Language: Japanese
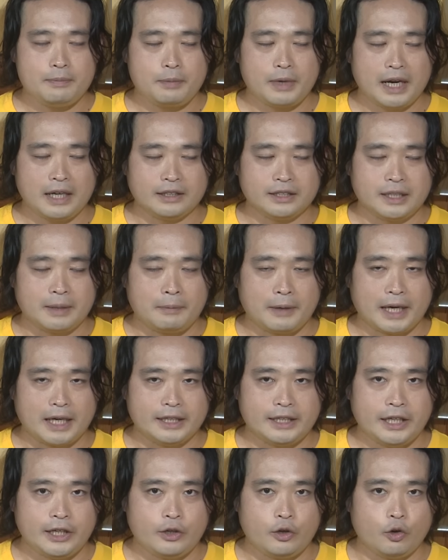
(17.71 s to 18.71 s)
E プランス様から
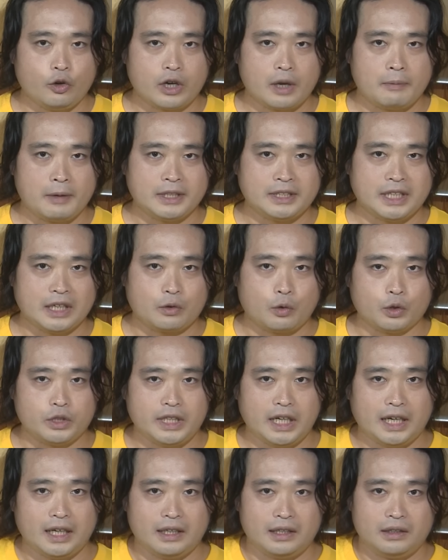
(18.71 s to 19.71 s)
提供を受けました、こ
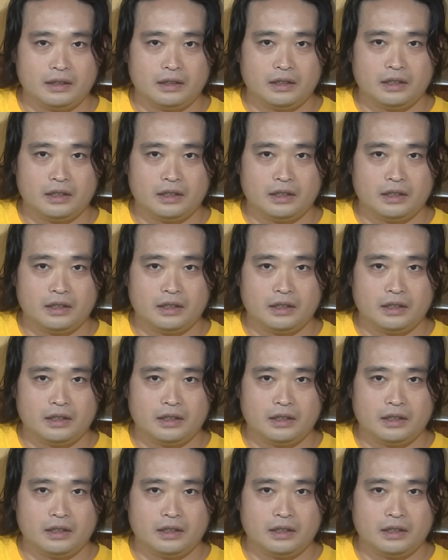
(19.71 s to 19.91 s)
ちら。